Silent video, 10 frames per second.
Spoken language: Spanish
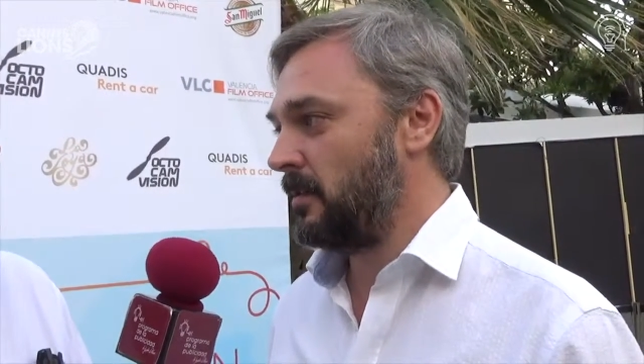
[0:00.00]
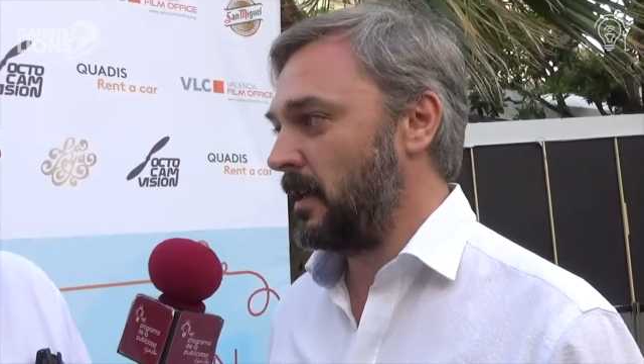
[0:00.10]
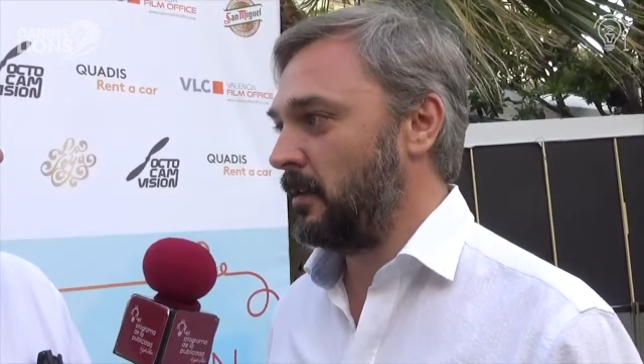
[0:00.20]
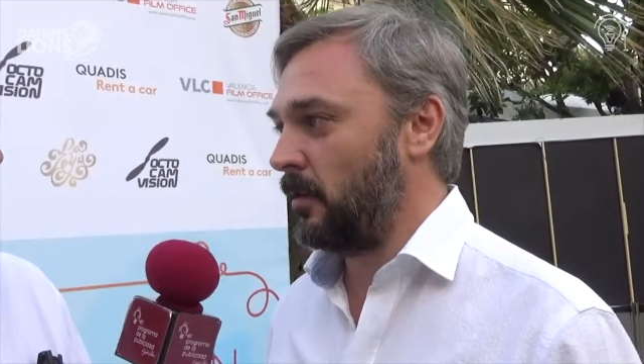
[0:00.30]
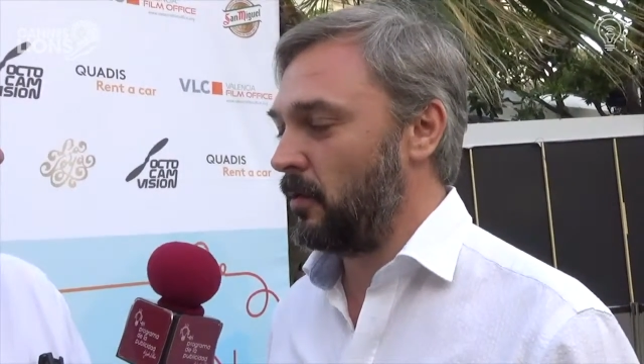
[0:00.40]

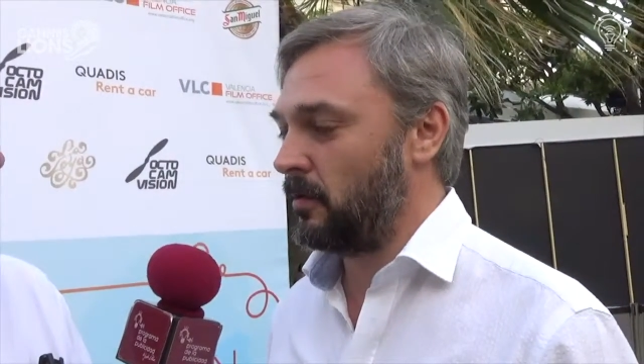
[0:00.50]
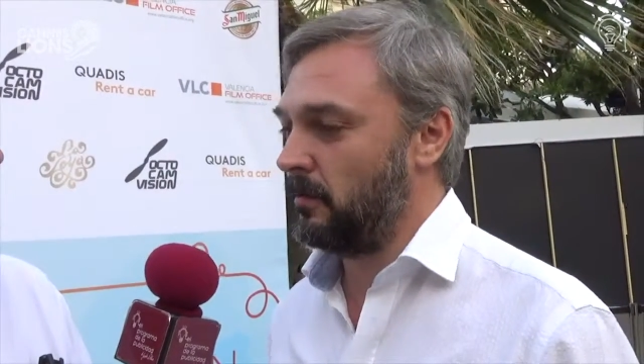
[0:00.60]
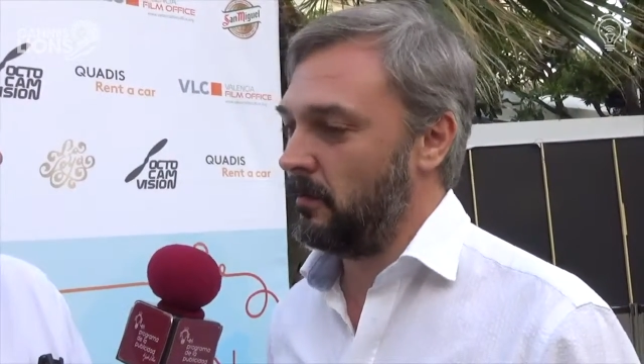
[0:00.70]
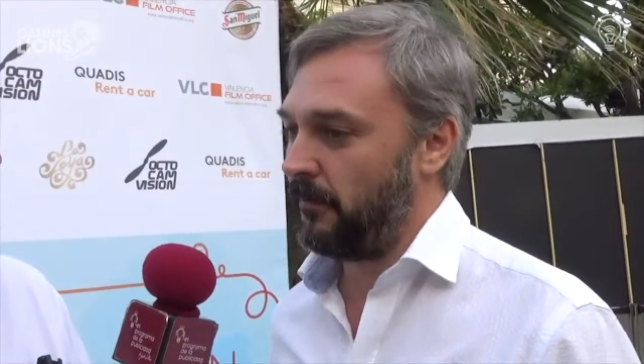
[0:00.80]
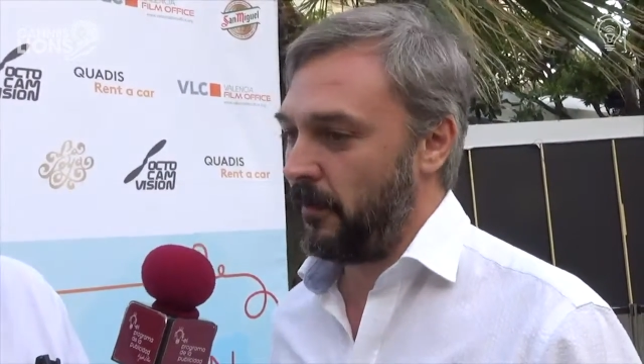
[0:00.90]
Tienen todos
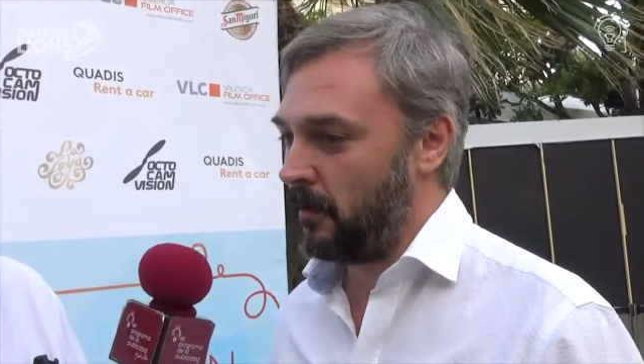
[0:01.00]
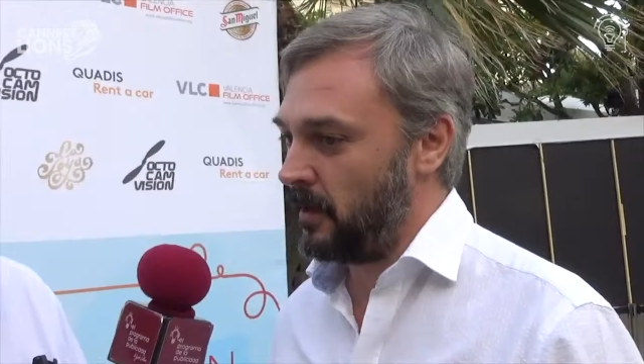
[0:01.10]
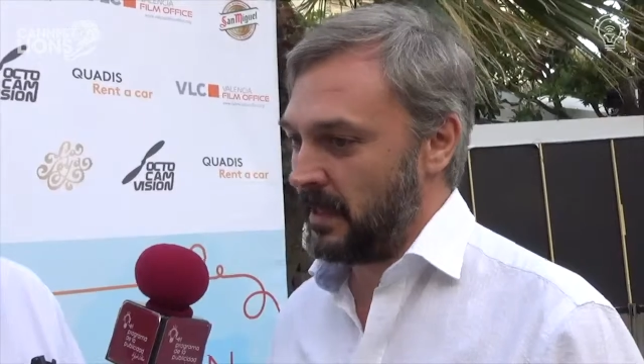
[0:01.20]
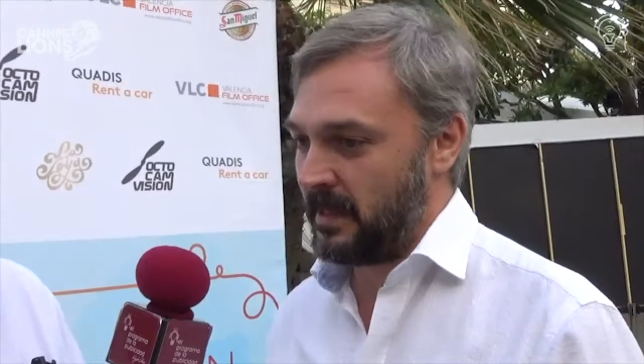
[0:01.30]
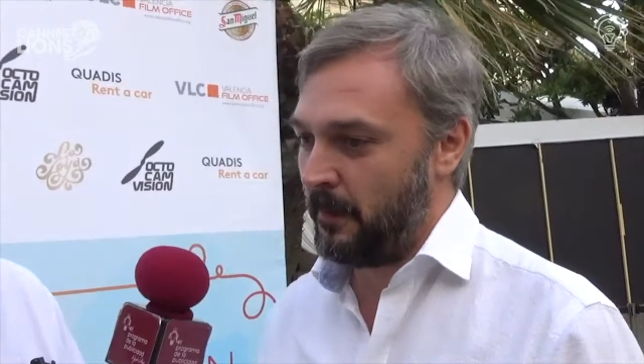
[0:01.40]
un foco,
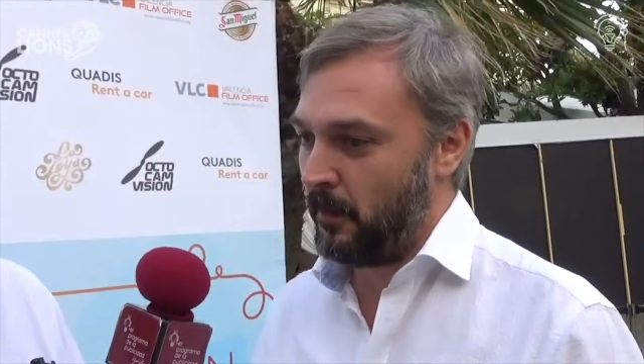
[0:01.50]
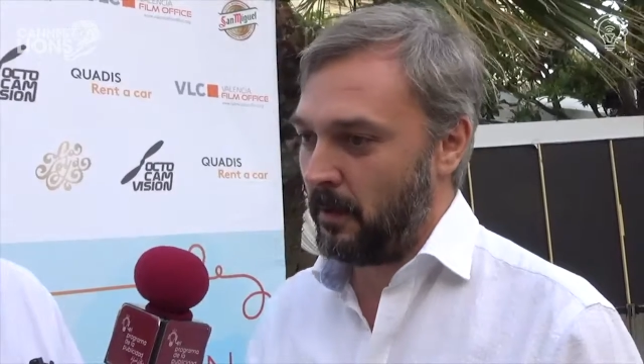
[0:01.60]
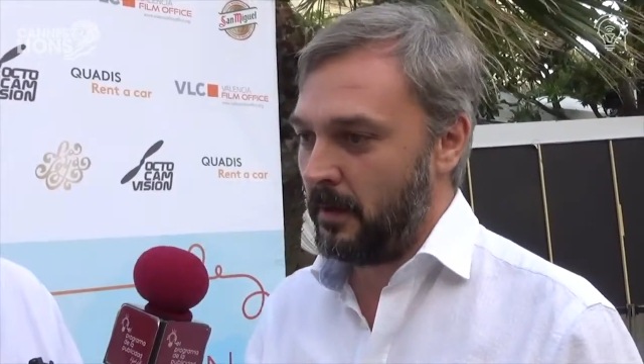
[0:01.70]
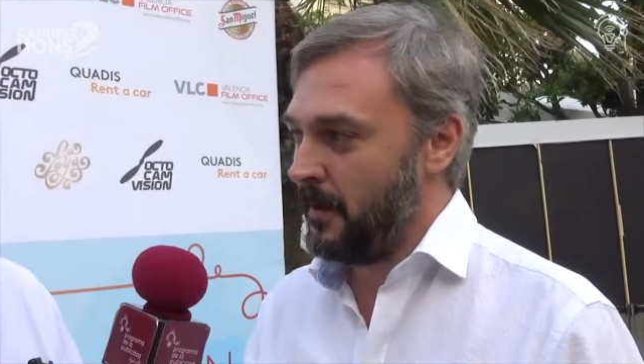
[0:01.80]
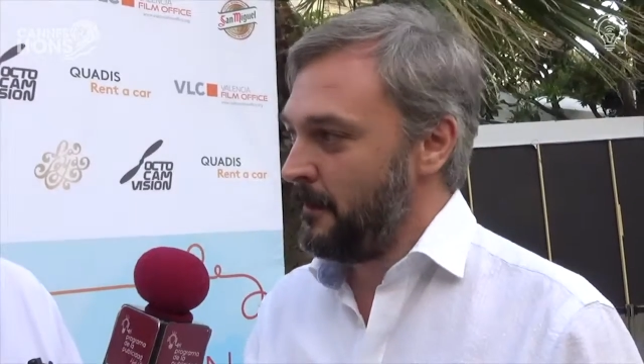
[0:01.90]
ya sea por